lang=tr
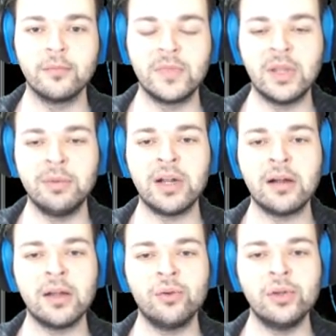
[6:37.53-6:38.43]
tabi
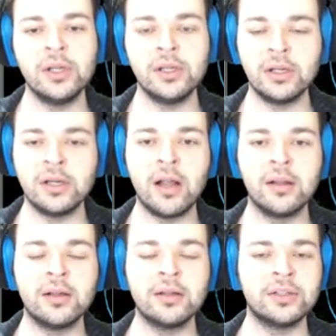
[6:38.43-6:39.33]
Rakan öyle
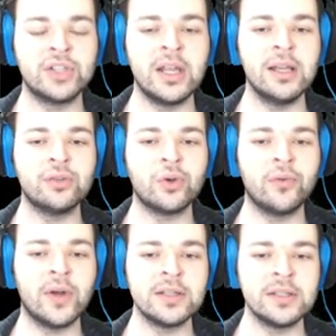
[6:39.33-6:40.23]
kalkan şeyiyle çok
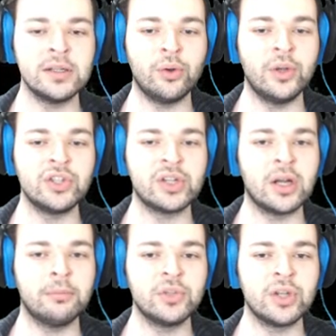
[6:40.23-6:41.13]
fazla öne
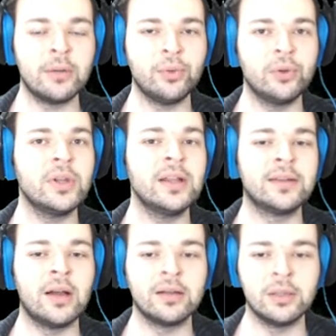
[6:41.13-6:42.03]
çıkan bir şampiyon değil
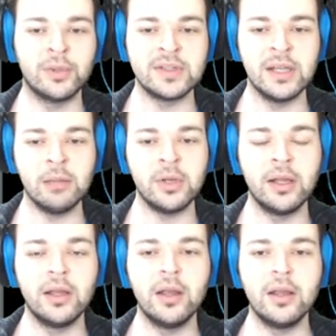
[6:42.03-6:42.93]
tanklamasıyla
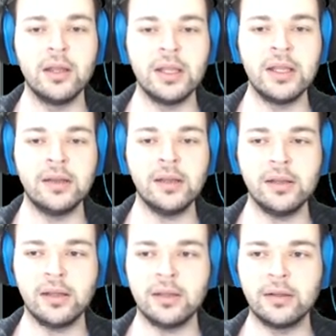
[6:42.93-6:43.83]
ama yine
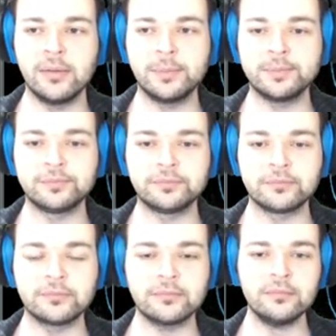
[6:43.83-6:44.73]
de
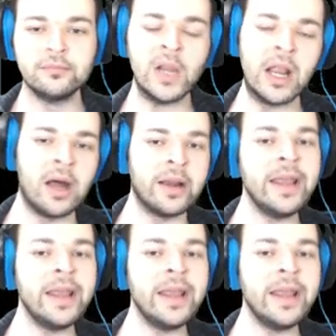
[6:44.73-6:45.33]
araya